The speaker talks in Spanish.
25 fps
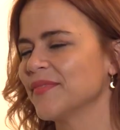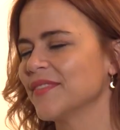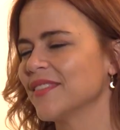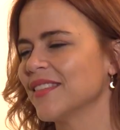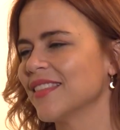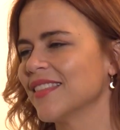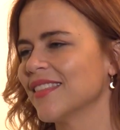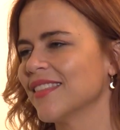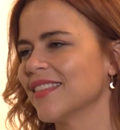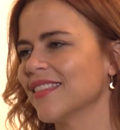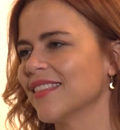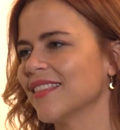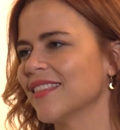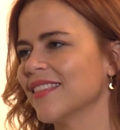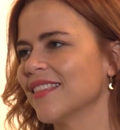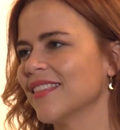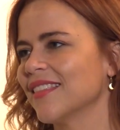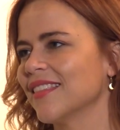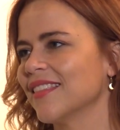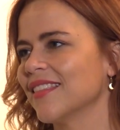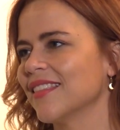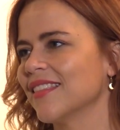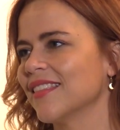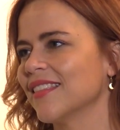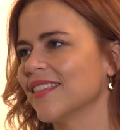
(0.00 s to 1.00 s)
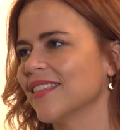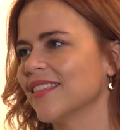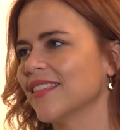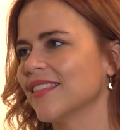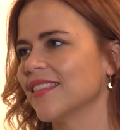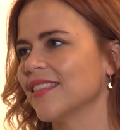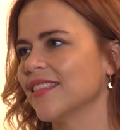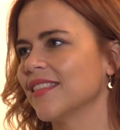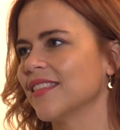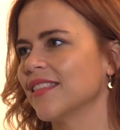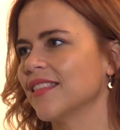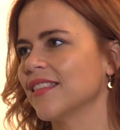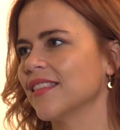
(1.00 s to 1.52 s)
¿Qué la motiva a
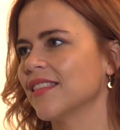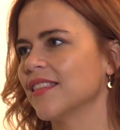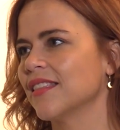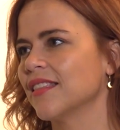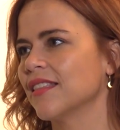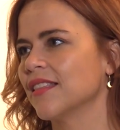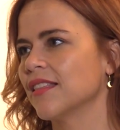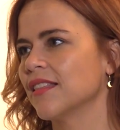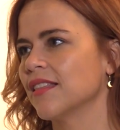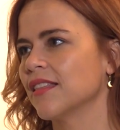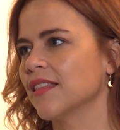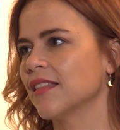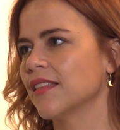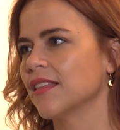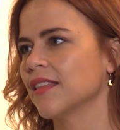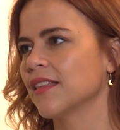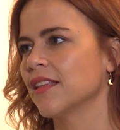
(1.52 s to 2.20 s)
convertirse en abogada?